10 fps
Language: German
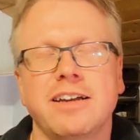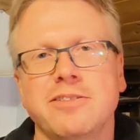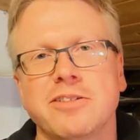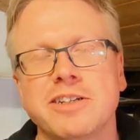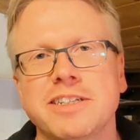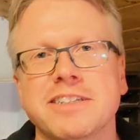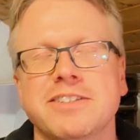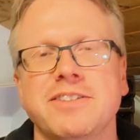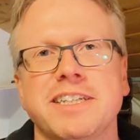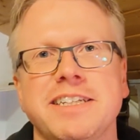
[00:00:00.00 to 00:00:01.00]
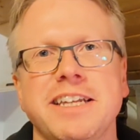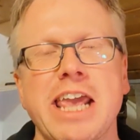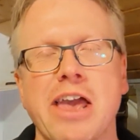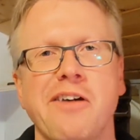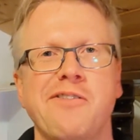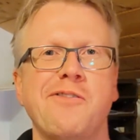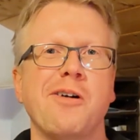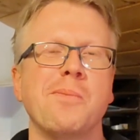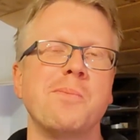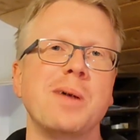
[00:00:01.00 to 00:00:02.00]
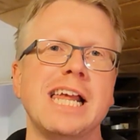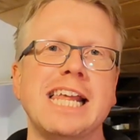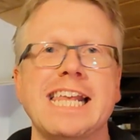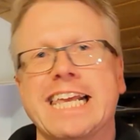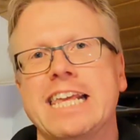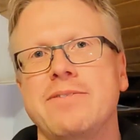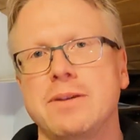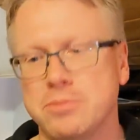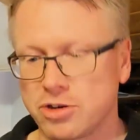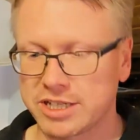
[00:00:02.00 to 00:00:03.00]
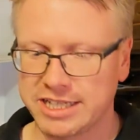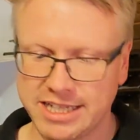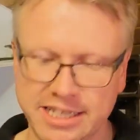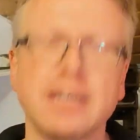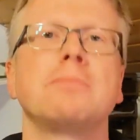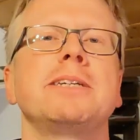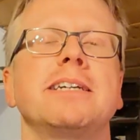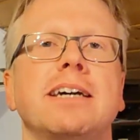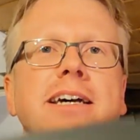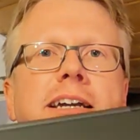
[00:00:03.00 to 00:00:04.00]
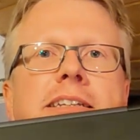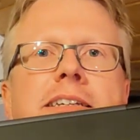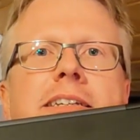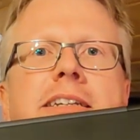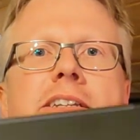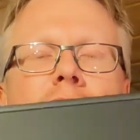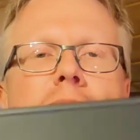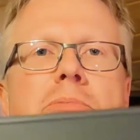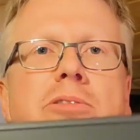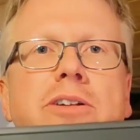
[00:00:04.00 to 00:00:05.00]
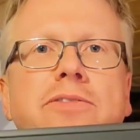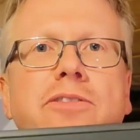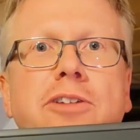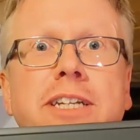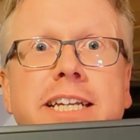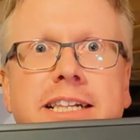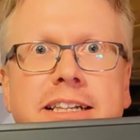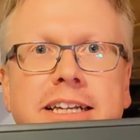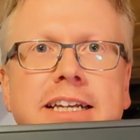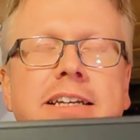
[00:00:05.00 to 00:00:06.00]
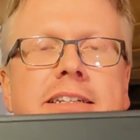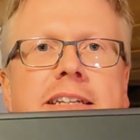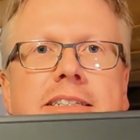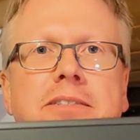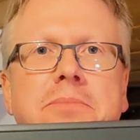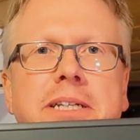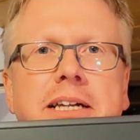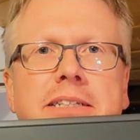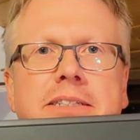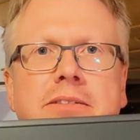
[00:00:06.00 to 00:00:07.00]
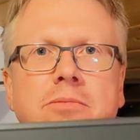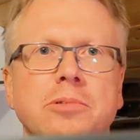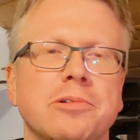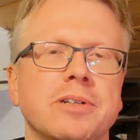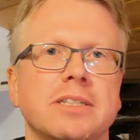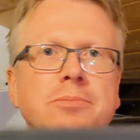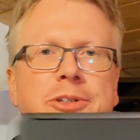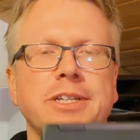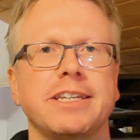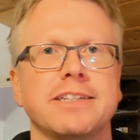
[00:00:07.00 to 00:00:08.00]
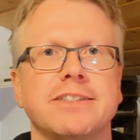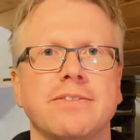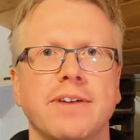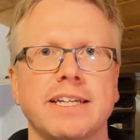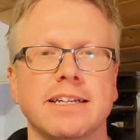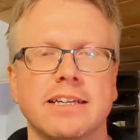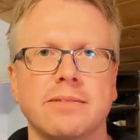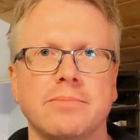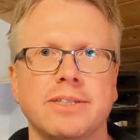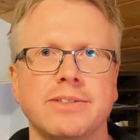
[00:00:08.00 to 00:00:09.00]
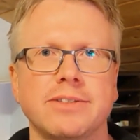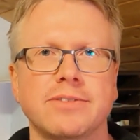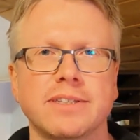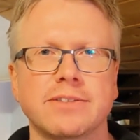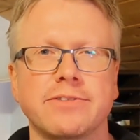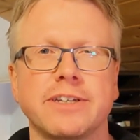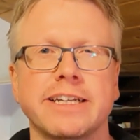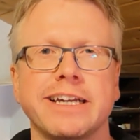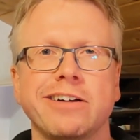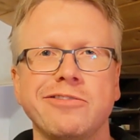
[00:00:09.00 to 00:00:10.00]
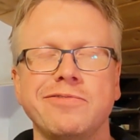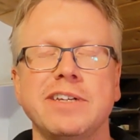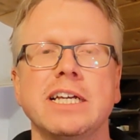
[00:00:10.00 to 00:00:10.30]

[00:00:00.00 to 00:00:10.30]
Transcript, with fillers: hallo Leute, hier ist wieder Andy vom Equiliblock. Ich habe hier ein Notebook von Dell. Das ist mein altes Notebook und das möchte ich jetzt weitergeben bzw. verkaufen.